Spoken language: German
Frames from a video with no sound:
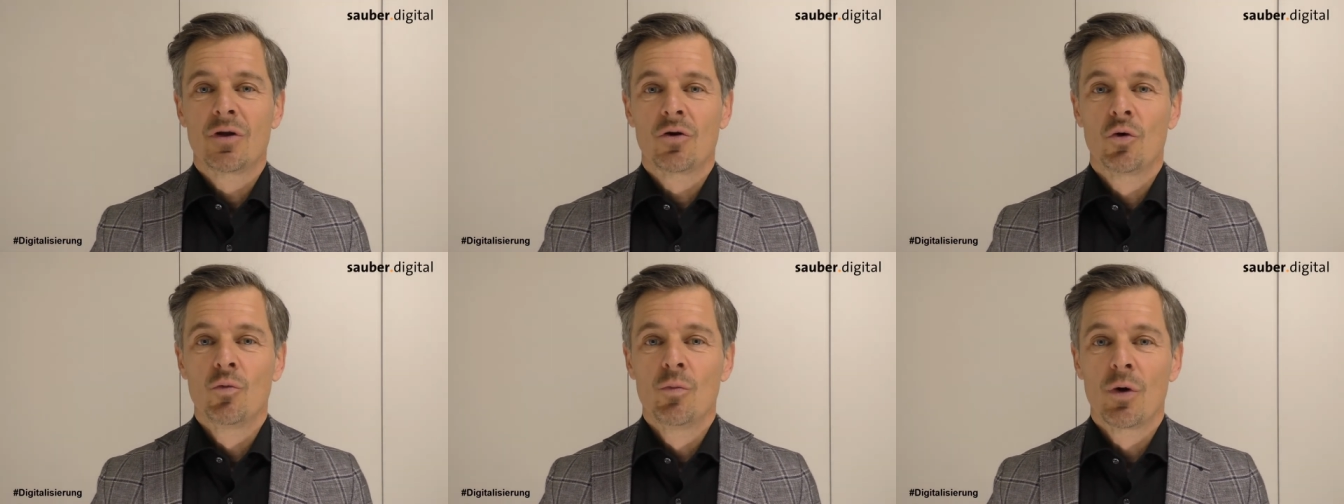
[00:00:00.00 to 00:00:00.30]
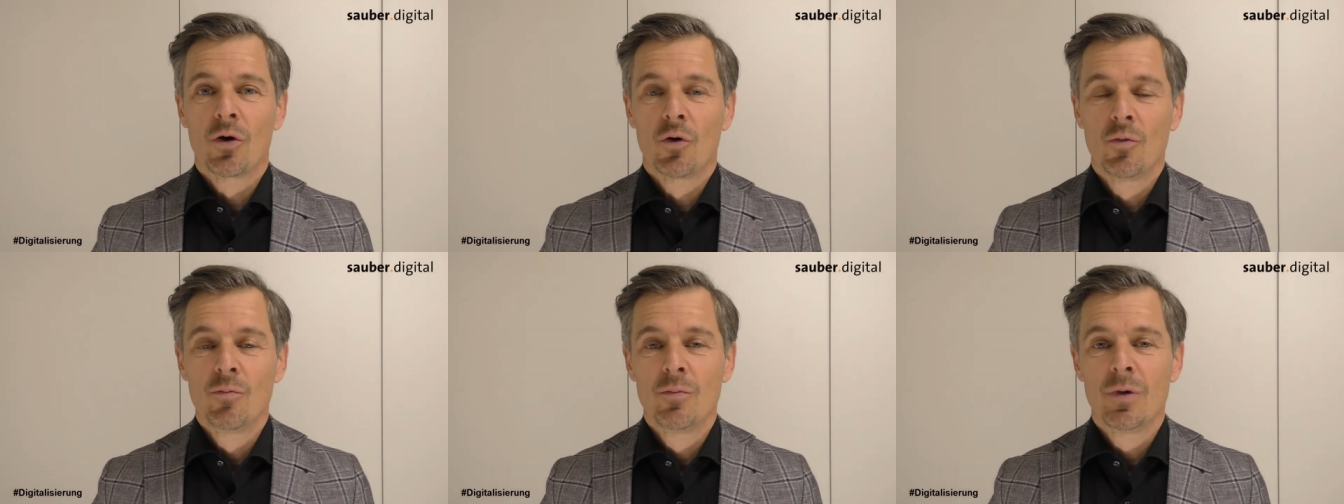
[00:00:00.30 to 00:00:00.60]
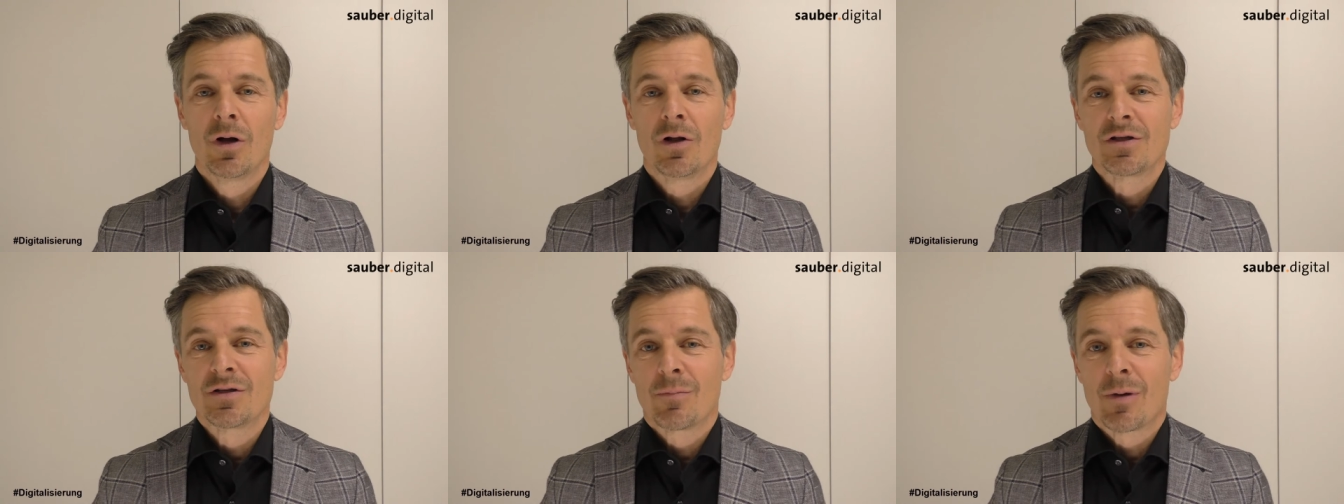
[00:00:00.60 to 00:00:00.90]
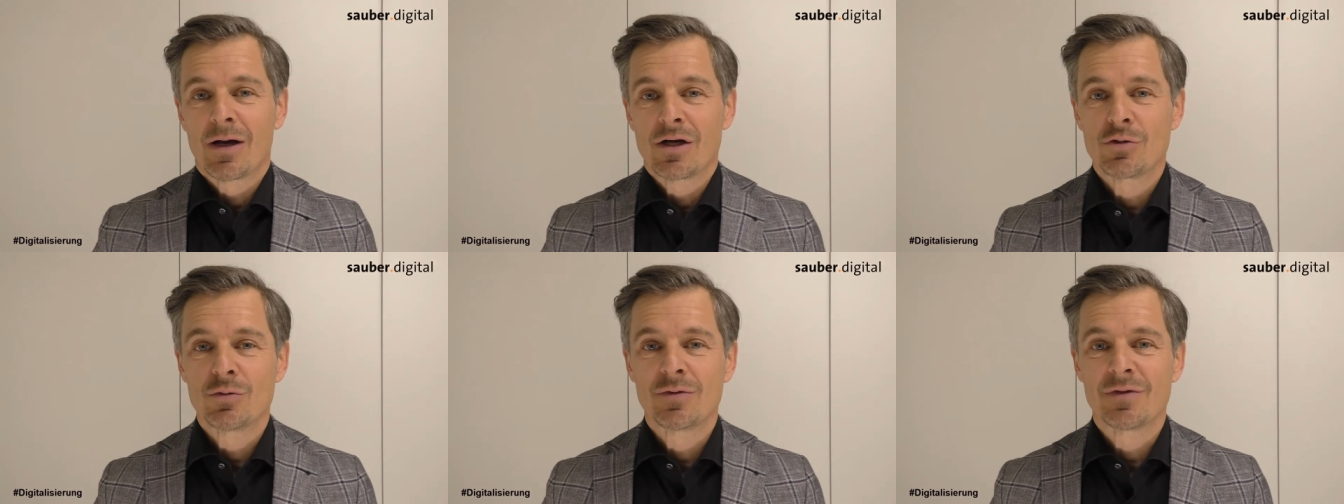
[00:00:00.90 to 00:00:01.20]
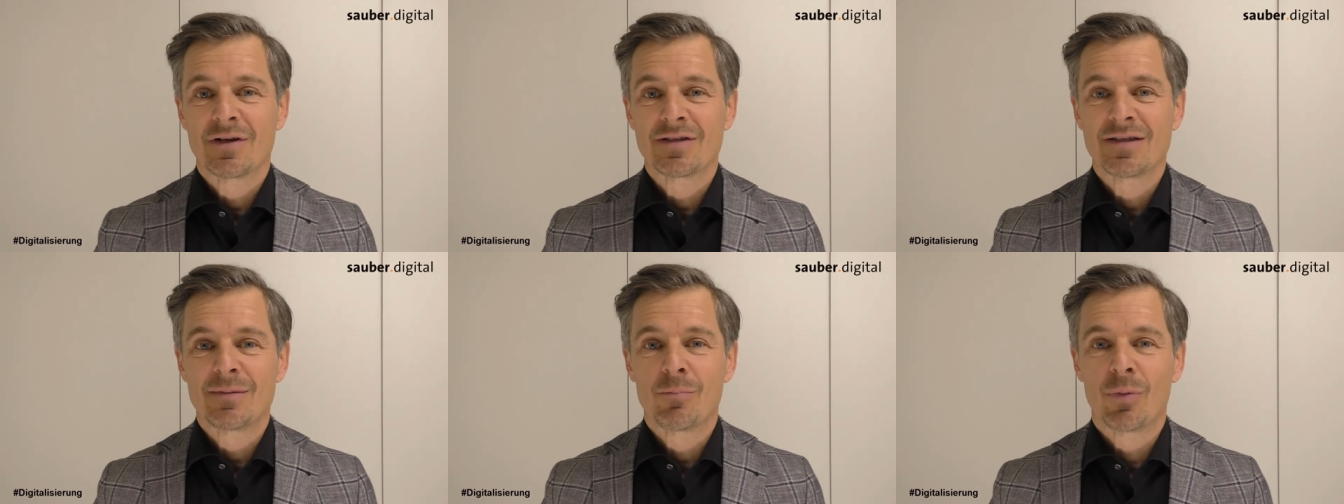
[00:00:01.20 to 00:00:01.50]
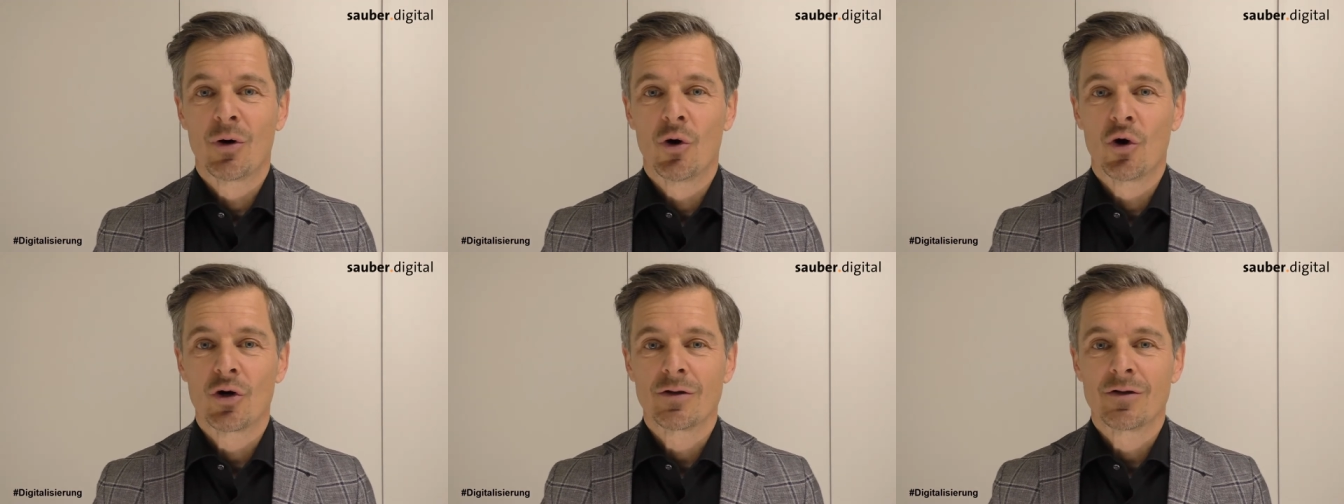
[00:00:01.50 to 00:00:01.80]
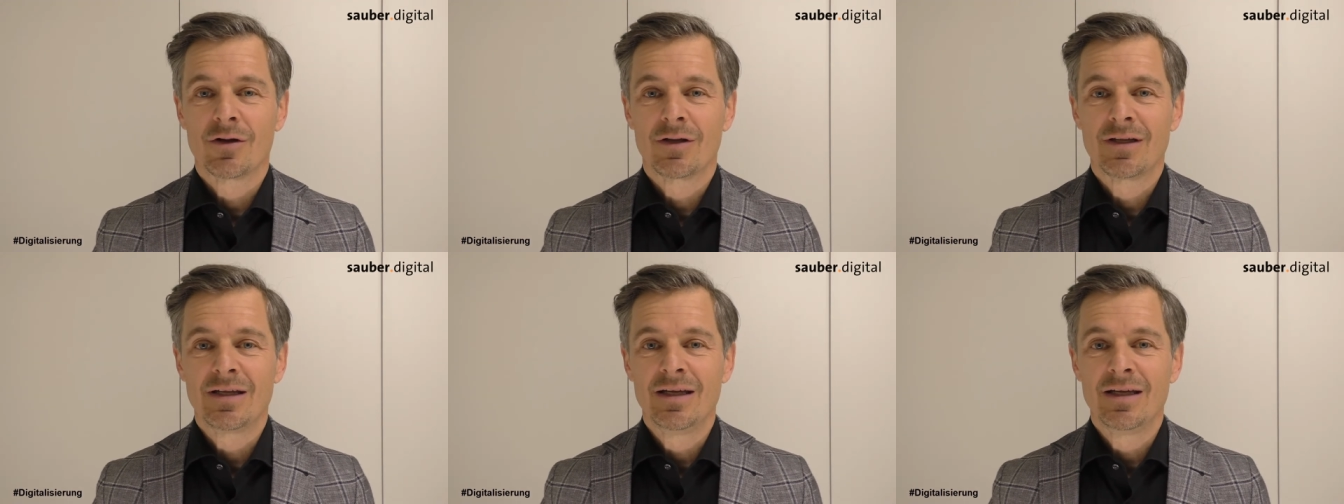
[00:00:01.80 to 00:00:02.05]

drumherum, also beispielsweise Partner,